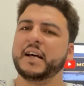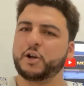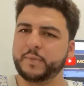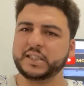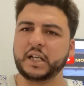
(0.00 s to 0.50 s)

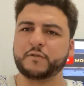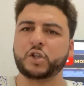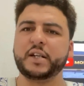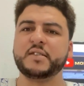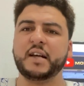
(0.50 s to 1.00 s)
راكم كتعرفوا
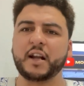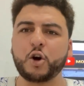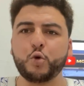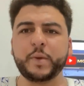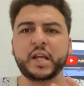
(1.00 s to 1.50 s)
داك النزعه
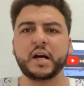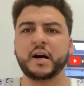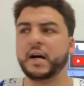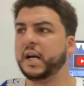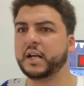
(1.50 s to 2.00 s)

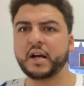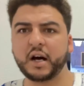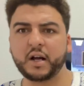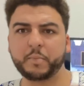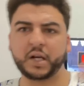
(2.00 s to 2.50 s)
القوميه
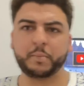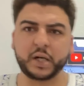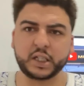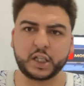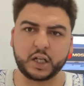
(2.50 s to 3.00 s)
حكا المغرب
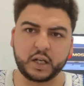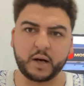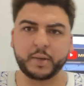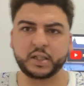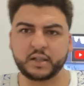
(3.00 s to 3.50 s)
باغي يدينا
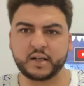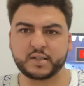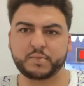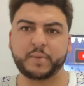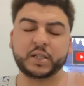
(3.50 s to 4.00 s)
باغي يدينا
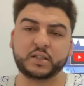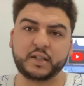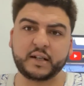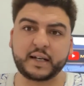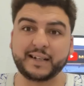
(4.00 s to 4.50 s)
سته باغي
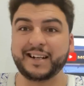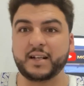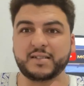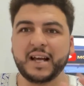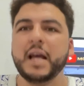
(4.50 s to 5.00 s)
يدينا
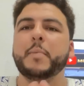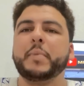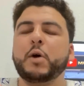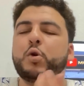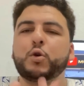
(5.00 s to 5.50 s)
كناريس
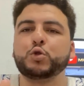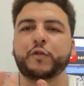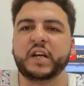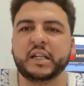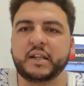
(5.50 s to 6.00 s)
بغاو ينوضوا
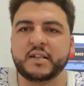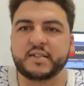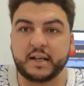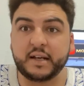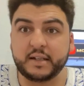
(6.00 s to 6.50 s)
في هذه
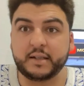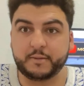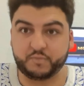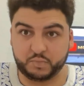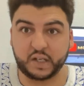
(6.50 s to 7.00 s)
النزعه هذه
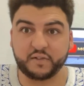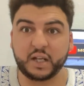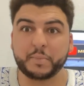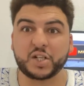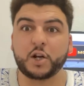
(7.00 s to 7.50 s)

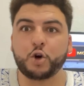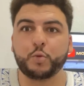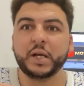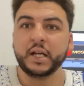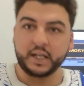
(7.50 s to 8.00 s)
متفقين باش
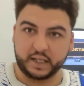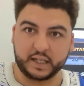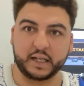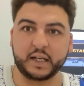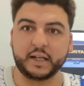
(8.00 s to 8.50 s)
انهم
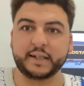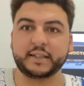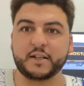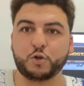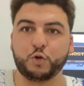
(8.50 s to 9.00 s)

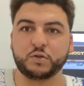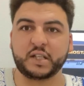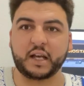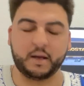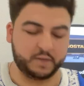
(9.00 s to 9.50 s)
يكتسحوا
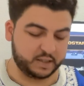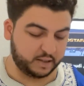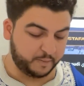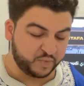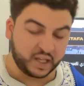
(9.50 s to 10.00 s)
الانتخابات
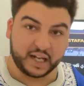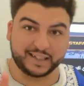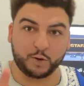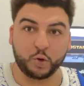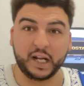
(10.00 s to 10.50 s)

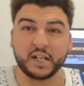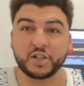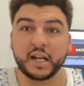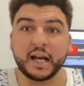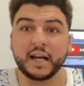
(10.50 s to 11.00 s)
هذه اول حاجه
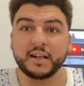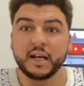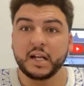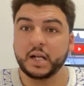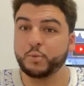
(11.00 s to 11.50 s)
الان
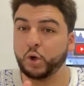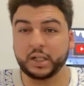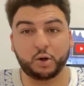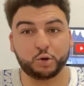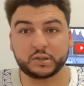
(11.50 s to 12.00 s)
لعبوا واحد
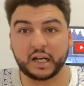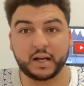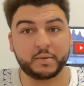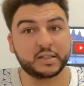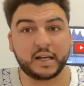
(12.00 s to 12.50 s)
الخطه
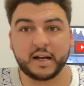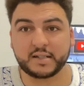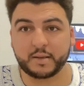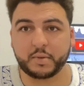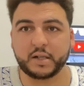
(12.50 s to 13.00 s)
خبيثه
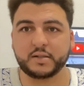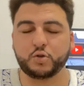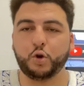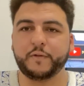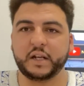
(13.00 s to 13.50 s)
حسب
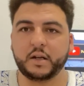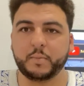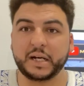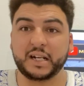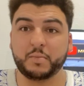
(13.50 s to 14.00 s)
الصحف
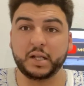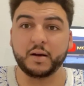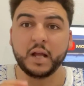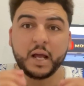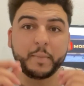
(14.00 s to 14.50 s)
المغربيه
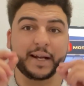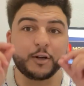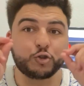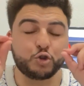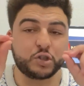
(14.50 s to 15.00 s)
بان
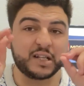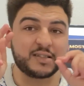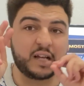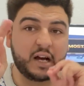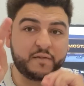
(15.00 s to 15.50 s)
جوج ديال
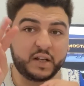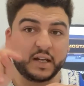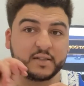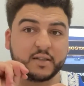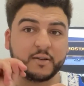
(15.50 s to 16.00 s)

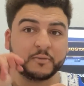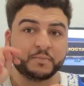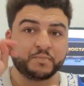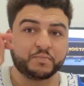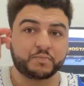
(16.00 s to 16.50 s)
الصحفيات
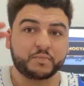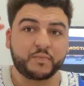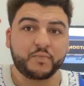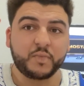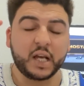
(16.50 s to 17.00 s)

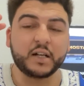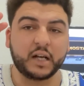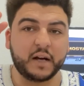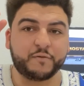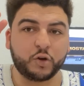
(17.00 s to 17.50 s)
أه،
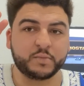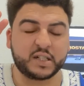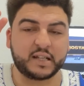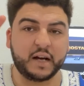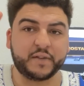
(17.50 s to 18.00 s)
أه، عفوا ماشي
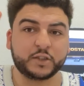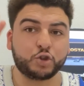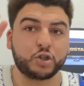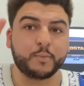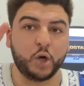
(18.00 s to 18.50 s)
صحفيات
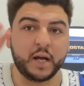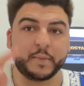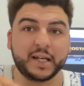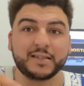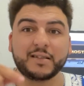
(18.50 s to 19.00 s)
جوج
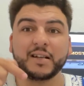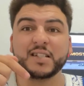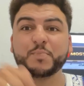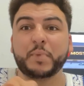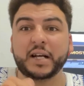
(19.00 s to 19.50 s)
المحاميات
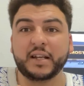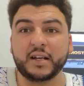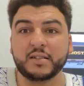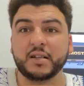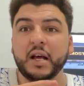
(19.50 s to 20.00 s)

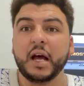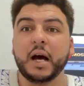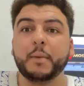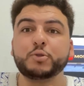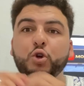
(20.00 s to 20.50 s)
اسبانيات
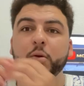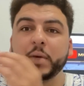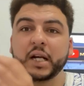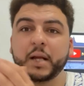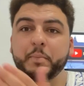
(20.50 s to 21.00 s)
هبطوا
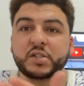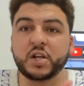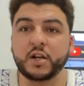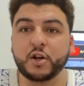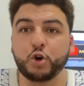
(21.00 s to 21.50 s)
للمغرب باش
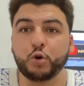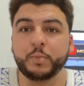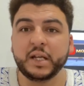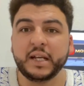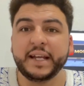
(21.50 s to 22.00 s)

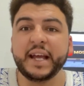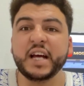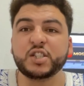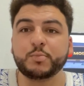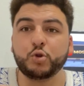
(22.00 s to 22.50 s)
انهم
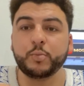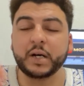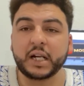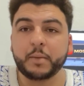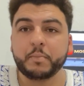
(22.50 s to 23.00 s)
يهاجموا
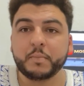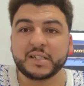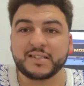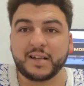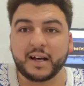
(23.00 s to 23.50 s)
المغرب من
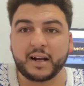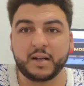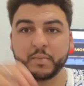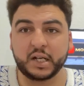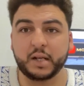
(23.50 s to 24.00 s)
الصحراء
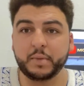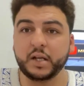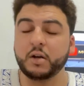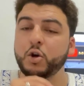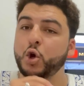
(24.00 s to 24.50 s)

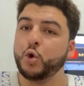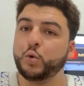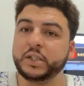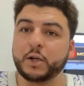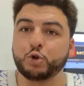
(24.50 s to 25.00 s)
المغربيه
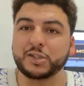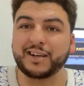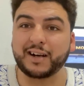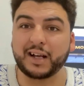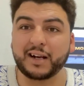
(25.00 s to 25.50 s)
ويديروا
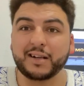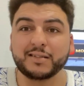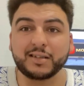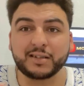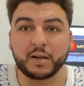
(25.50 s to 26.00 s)
تقرير
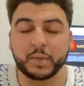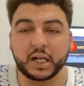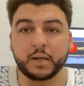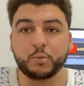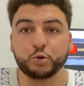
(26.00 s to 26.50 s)
ضد
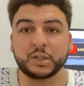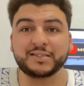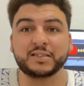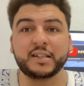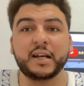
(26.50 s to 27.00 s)
المغرب
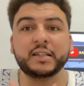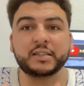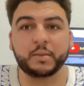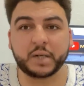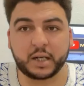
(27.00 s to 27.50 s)
وضد
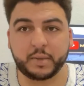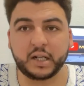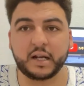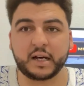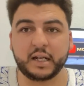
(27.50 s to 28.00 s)
سياده المغرب على
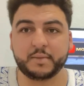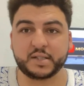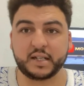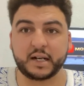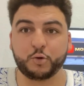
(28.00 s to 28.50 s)
الاقاليم
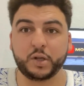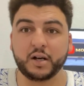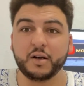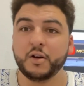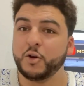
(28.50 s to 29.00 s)

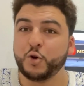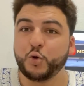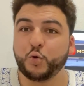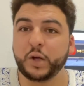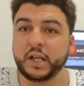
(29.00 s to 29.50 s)
الصحراويه
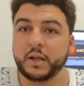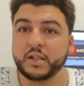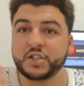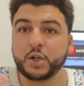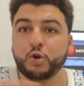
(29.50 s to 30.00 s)

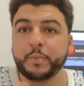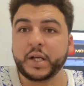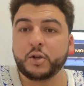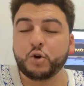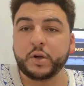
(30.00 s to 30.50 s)
ويجيو
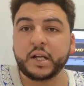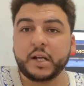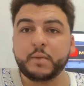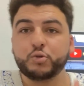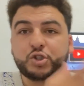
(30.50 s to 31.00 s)
يبينوا هنايا
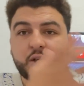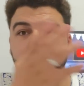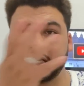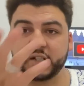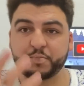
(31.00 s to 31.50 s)
للمجتمع
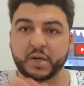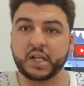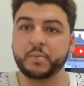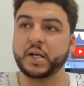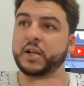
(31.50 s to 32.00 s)

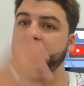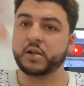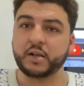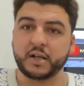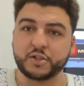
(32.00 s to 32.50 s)
الاسباني بان
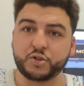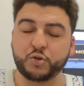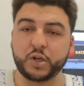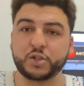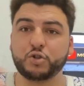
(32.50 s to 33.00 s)
آه،
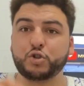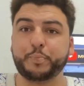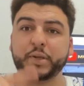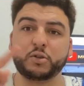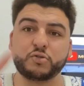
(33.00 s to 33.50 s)
شنو شنو شو
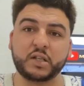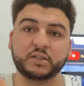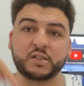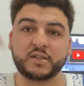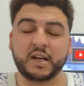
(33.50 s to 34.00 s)
بيدرو
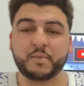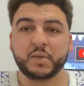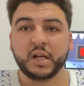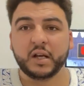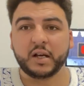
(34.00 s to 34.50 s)
سانشيز دعم
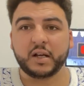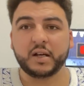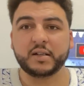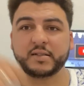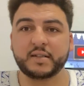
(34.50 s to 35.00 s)

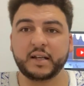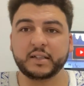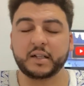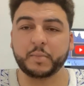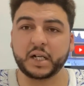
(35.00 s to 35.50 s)
آه،
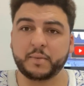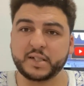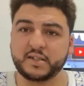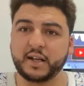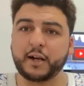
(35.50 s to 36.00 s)
سياده المغرب
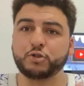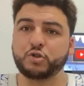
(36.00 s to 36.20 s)
الصحراء شو